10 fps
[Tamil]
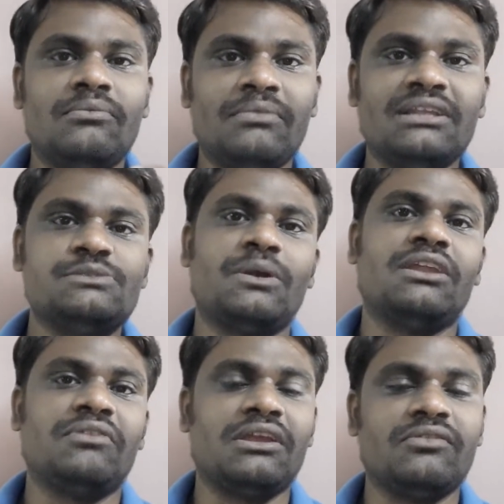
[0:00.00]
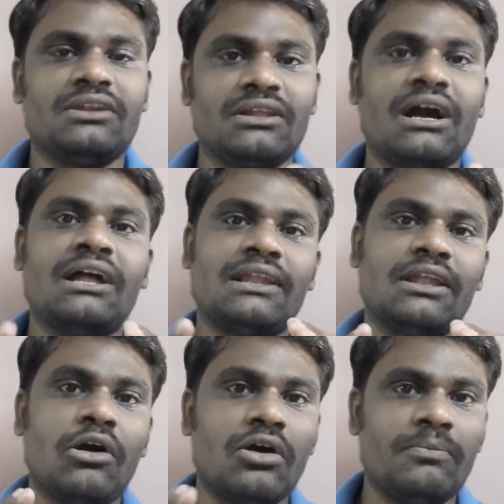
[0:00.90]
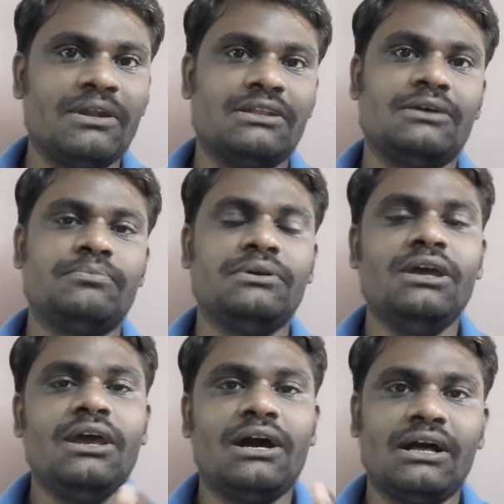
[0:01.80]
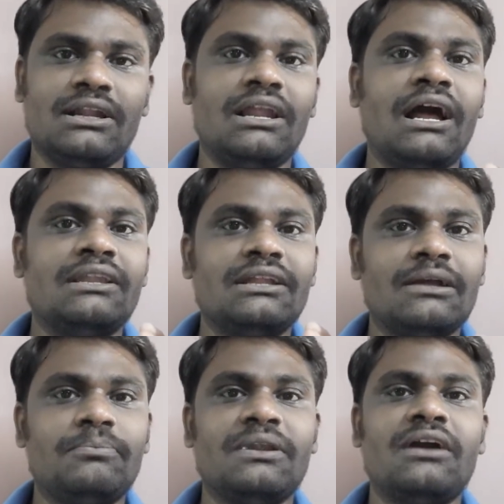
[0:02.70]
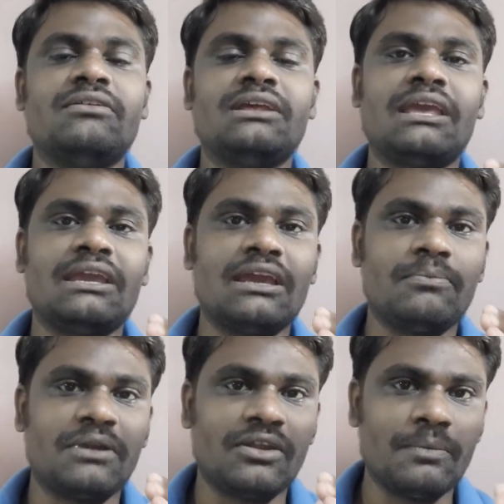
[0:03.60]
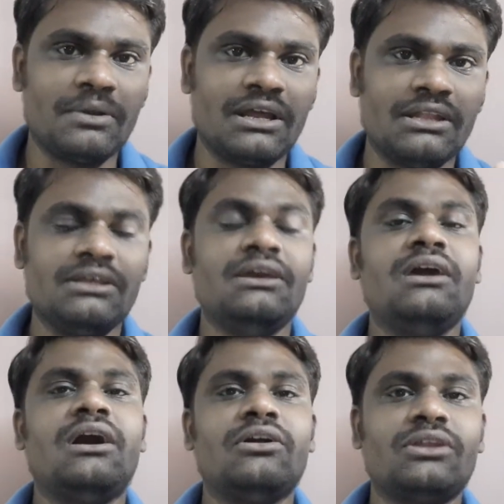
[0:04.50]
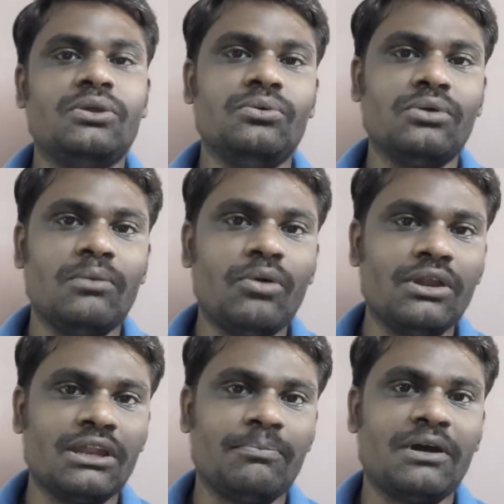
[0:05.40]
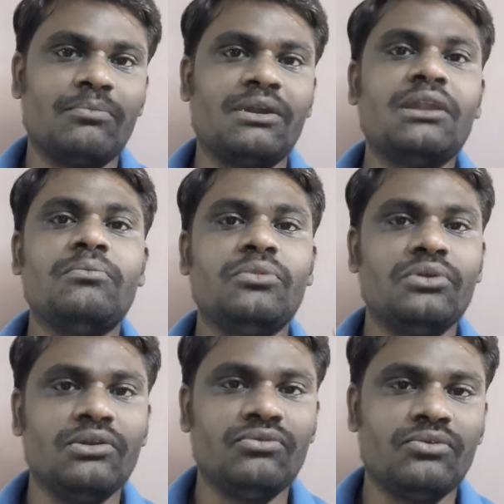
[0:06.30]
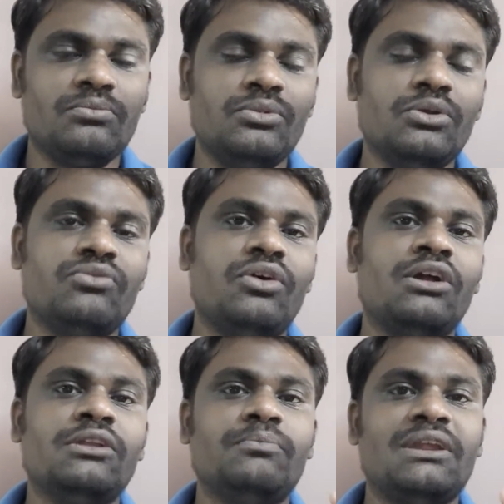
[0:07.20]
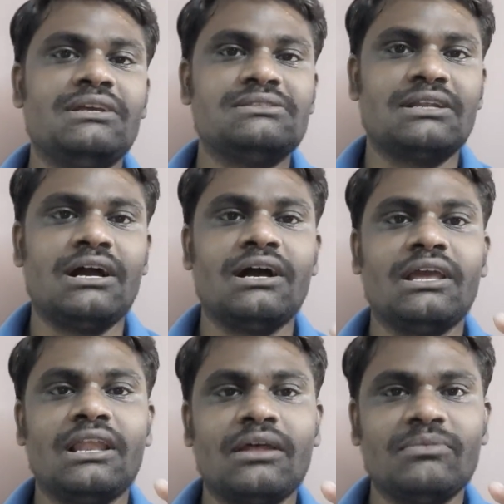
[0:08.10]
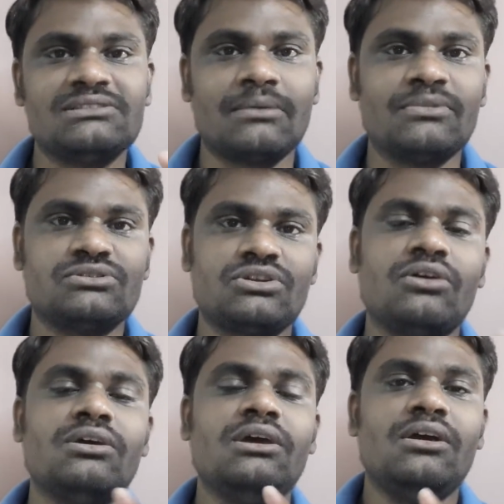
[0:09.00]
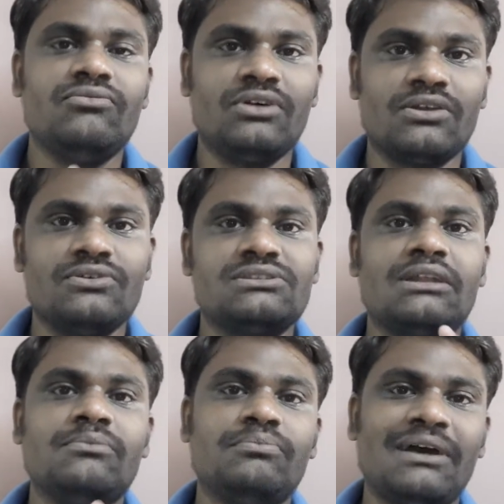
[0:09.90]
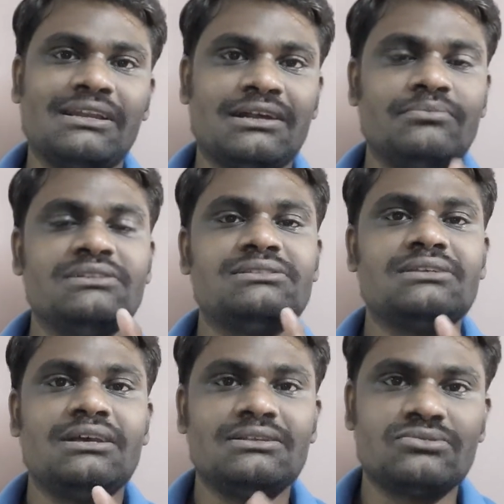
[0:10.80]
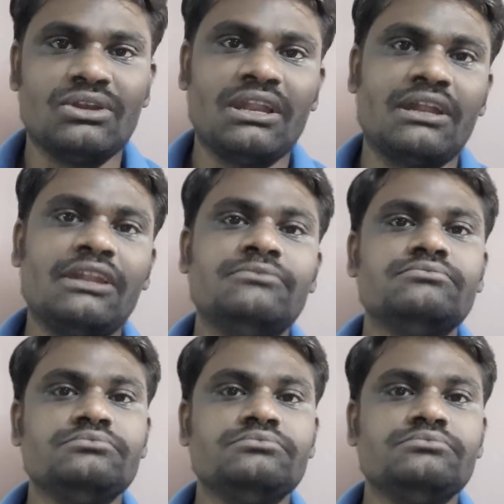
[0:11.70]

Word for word: மனிஷ் பாண்டே விக்கெட் விட்டுது அதெல்லாம் அவங்க பண்ண தப்பு அதனால் அந்த தப்பெல்லாம் வந்து கேகேஆர் பண்ணவே பண்ணாது அதுவும் இவங்க போலிங் டிபார்ட்மெண்ட்டில் மூணு மூணு ஃபாரின் பிளேயர்ஸ் இருக்காங்க எல்லாமே சம்மர் ஸ்ட்ராங் ஃபர்குசன் பேட் கமின்ஸ் சுனில் நரேன்